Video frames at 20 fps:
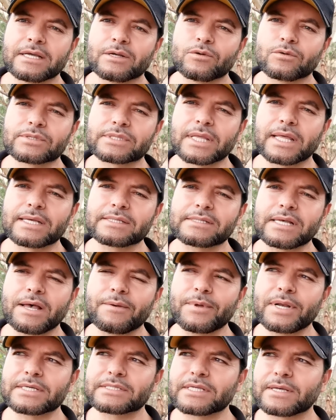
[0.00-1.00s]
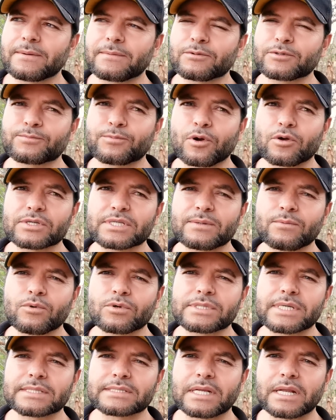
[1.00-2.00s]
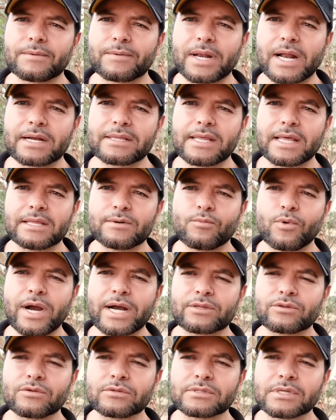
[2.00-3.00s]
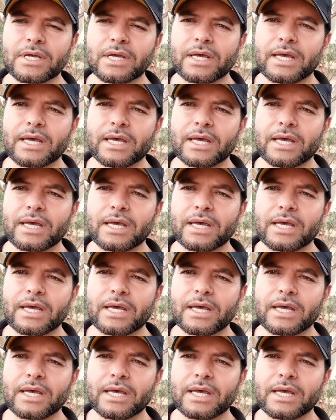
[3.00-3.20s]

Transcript: Ustedes saben, estamos próximos a celebrar Día de Muertos.